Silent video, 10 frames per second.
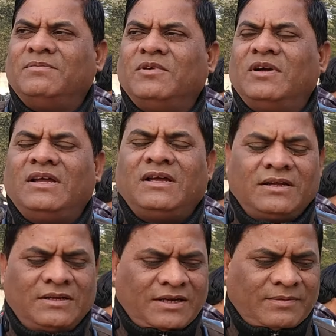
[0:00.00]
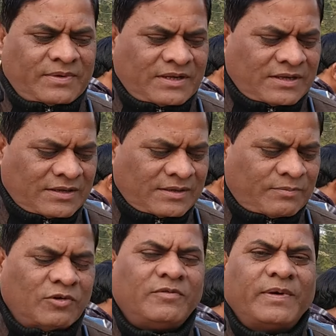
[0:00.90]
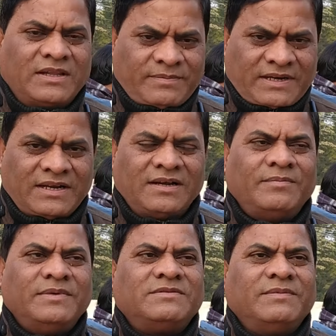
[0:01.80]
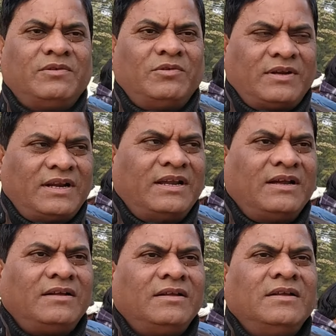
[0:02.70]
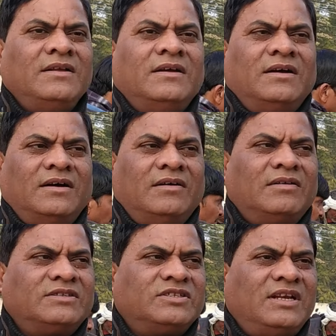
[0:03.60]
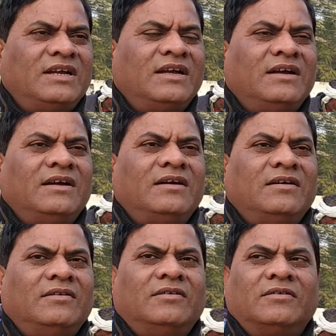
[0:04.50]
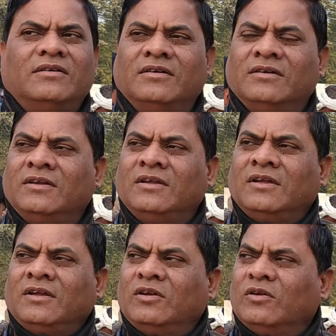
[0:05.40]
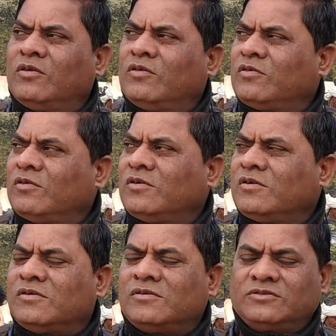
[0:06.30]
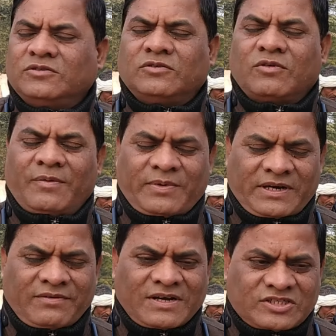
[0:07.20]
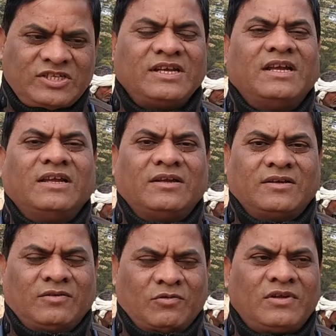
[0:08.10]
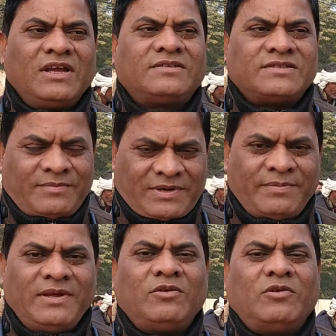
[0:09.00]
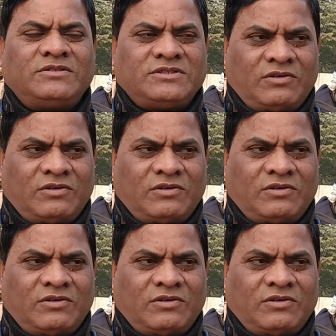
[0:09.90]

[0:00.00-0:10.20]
तरफ जो है आपके फुटपाथ बनेगा बीच में रोड रहेगा और अच्छा लगेगा और लोगों को जो वहाँ पर निवासी हैं उनके सामने भी रोड